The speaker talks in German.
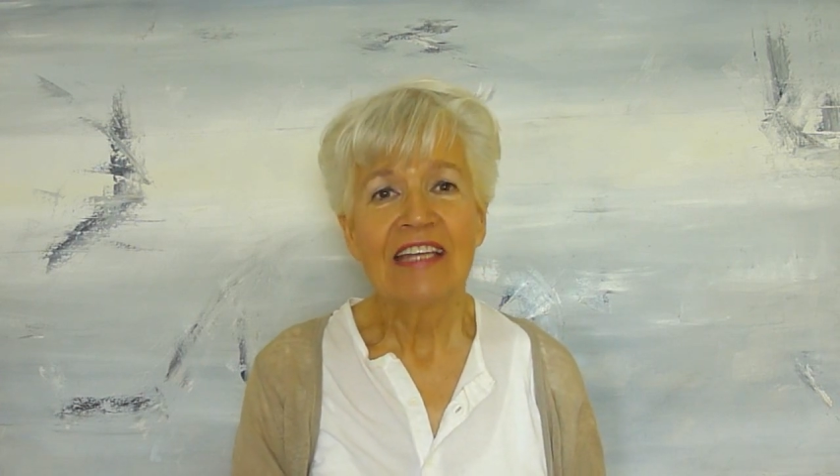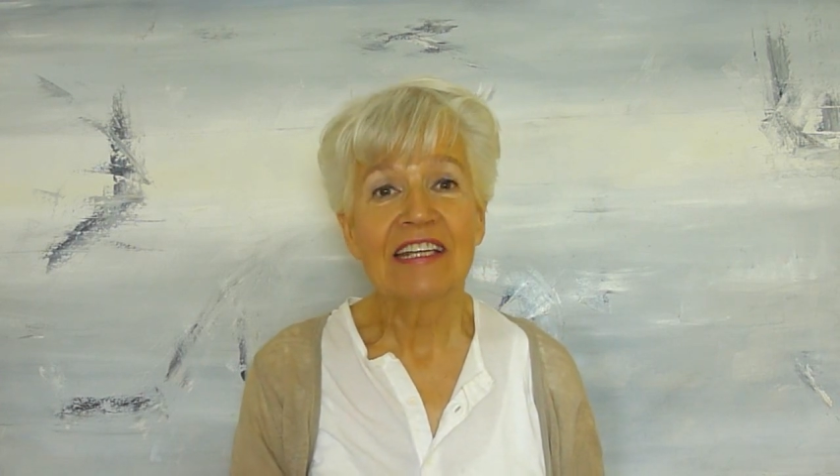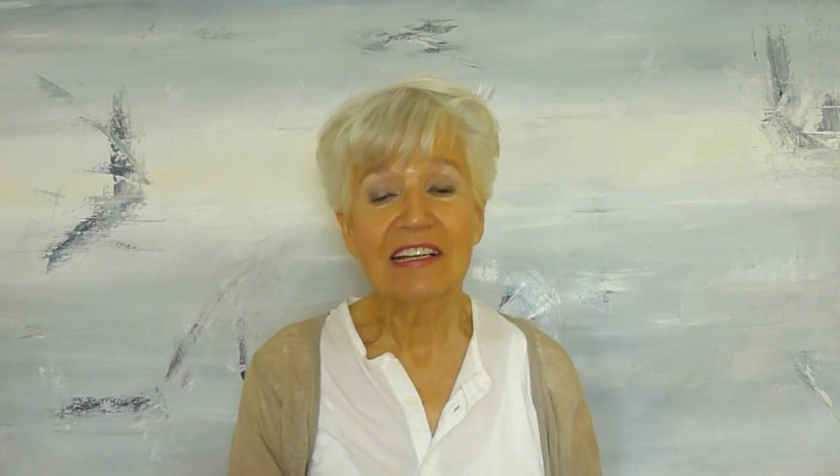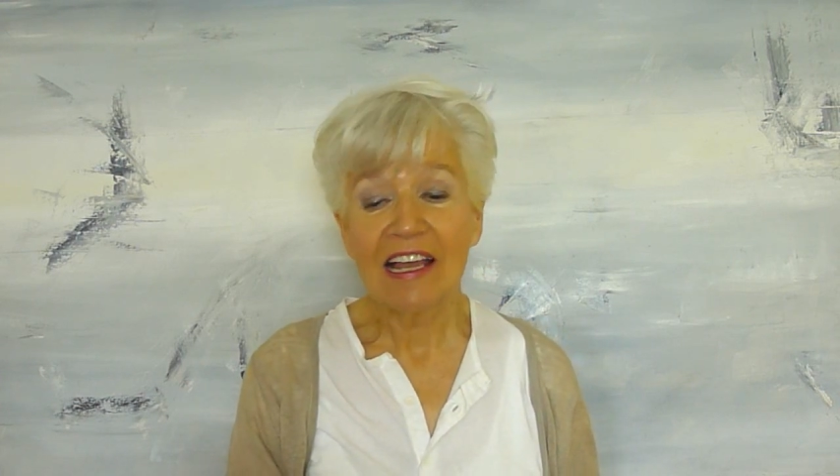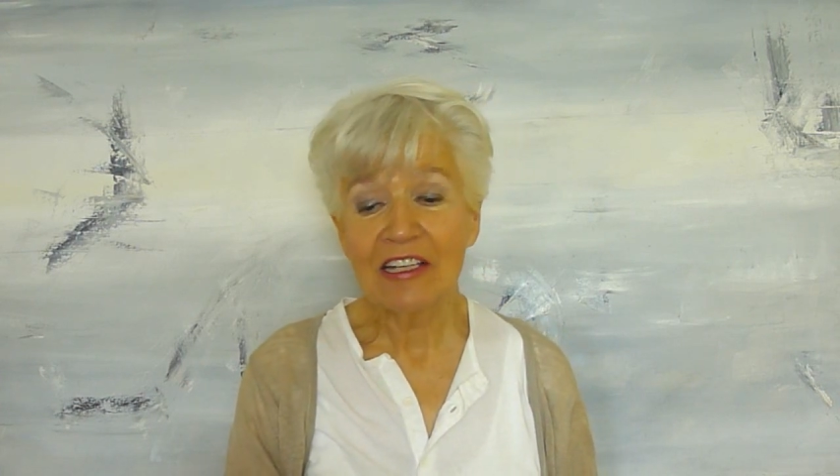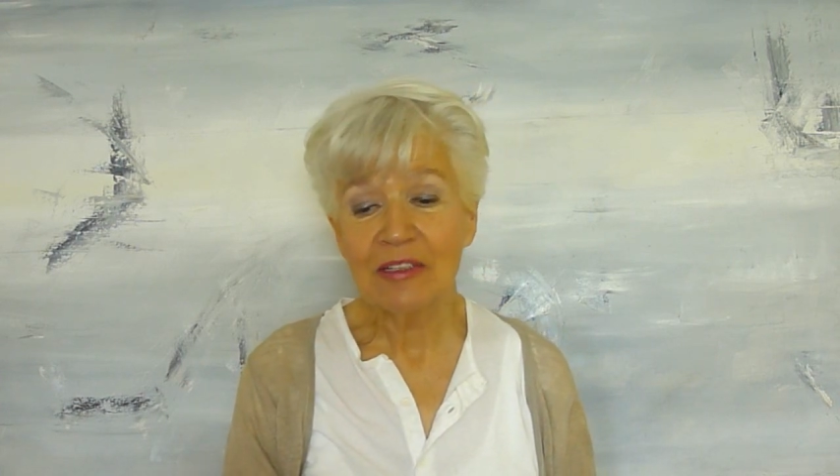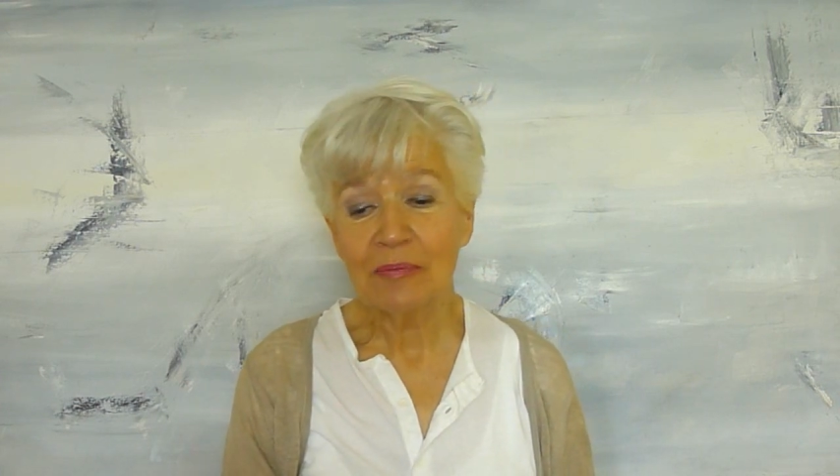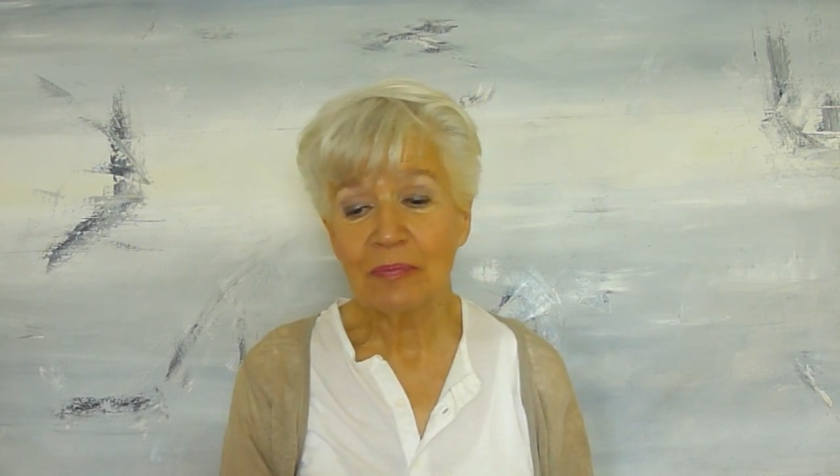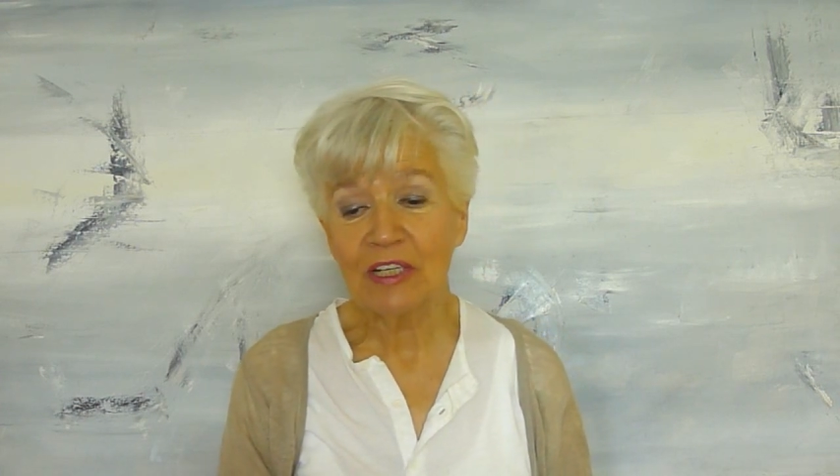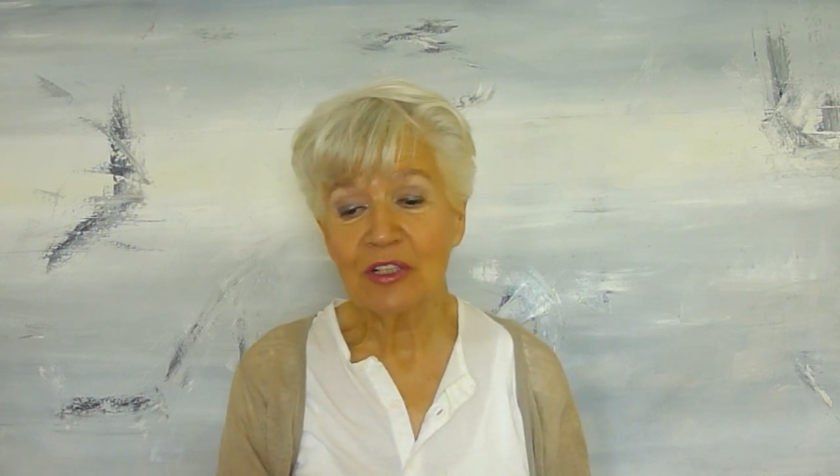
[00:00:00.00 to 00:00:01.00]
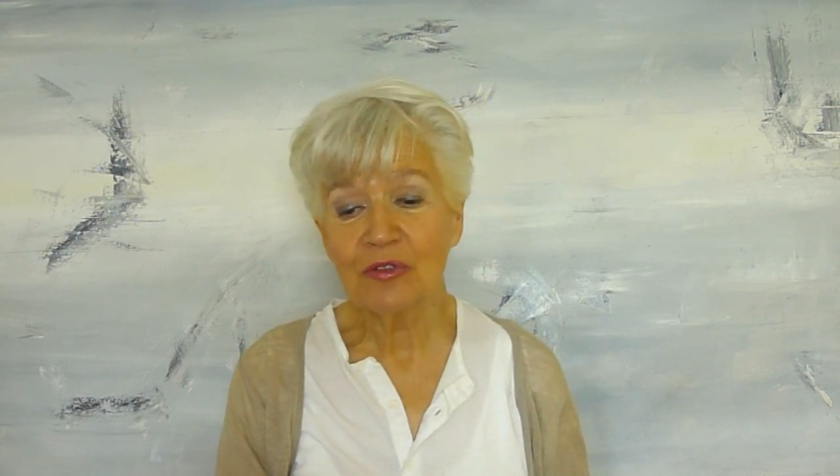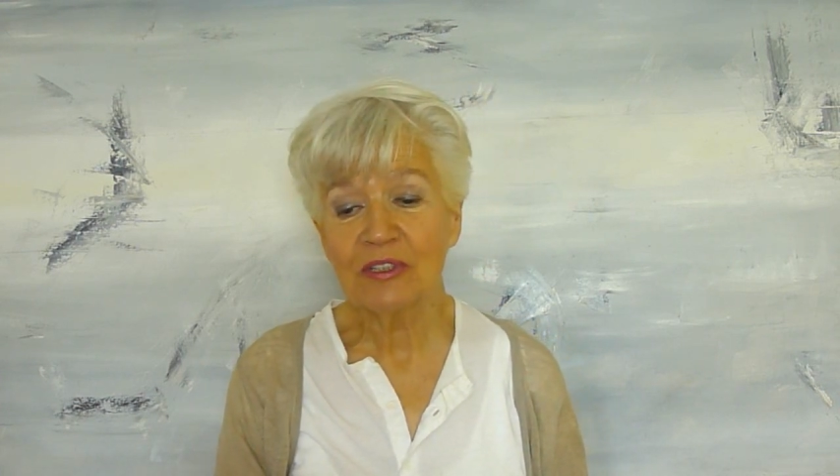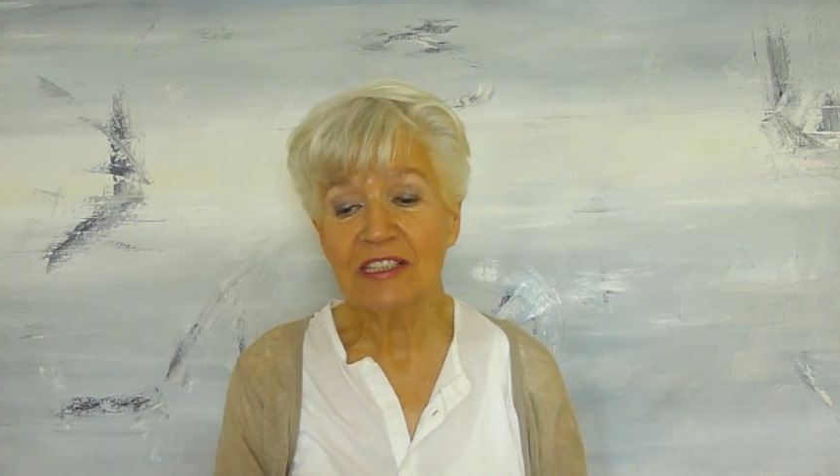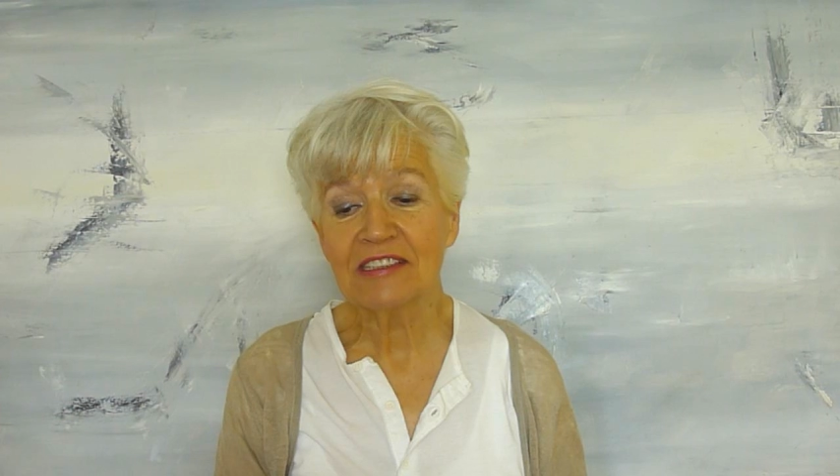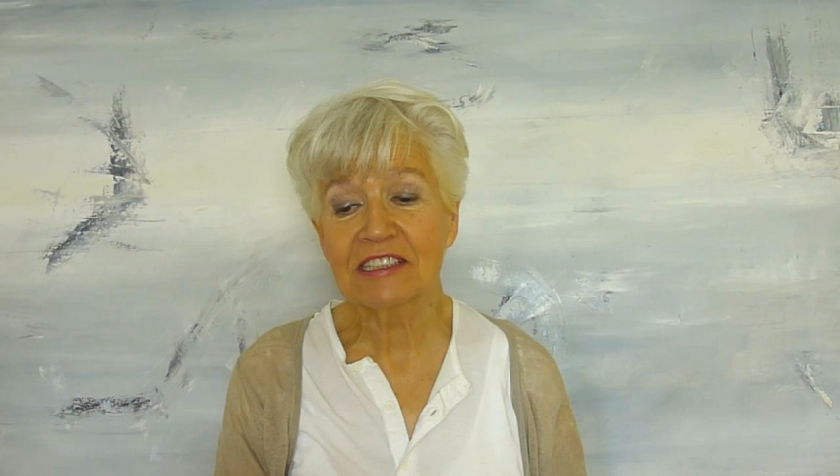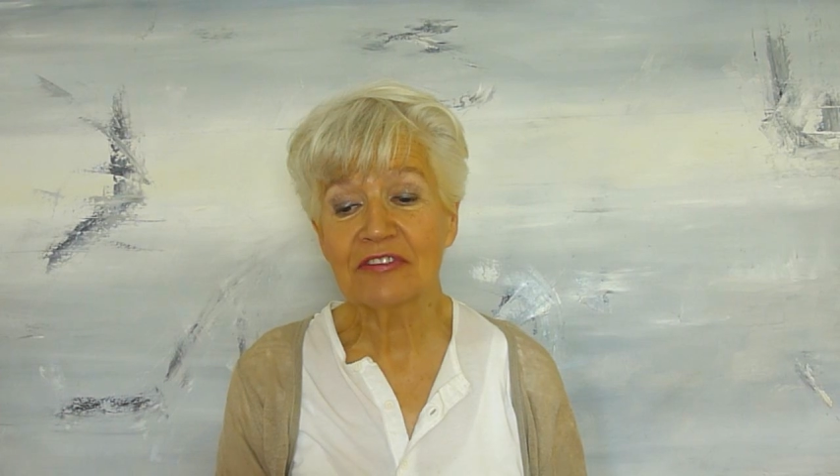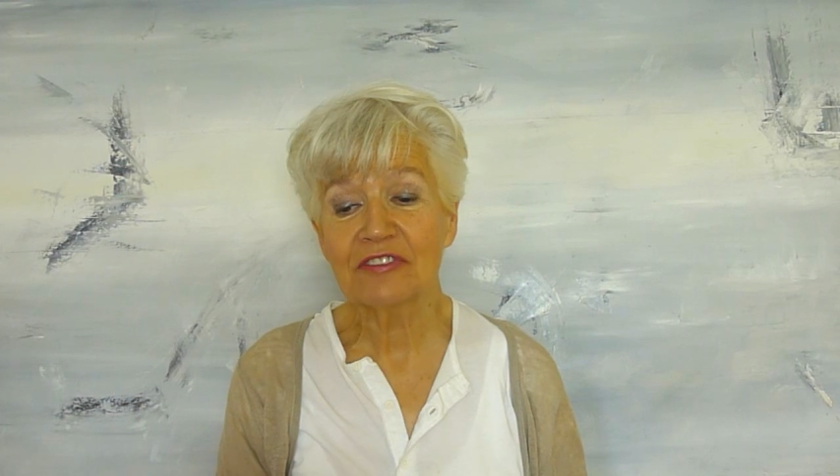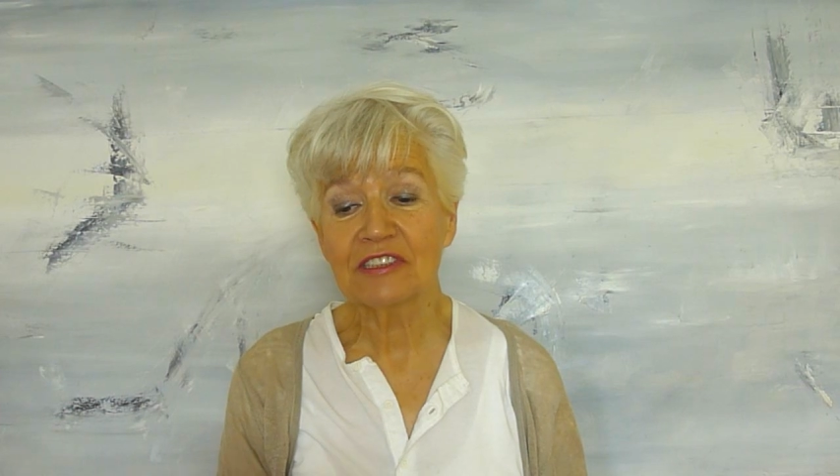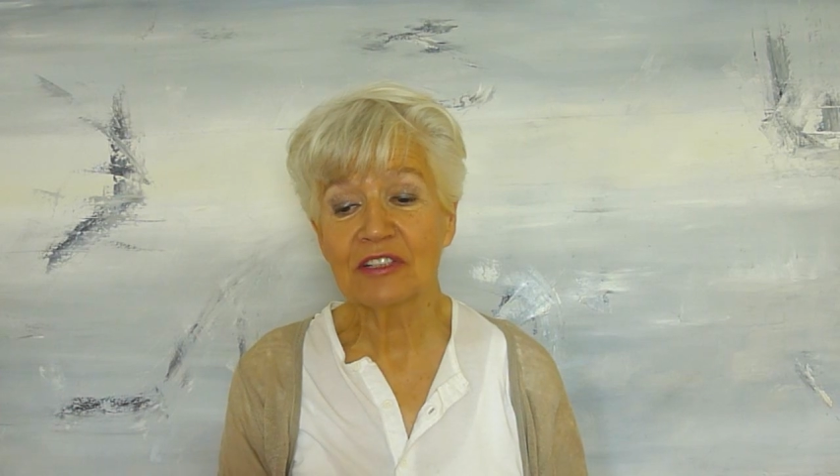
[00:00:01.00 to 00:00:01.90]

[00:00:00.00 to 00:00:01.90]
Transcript: Der kleine Pinguin driftet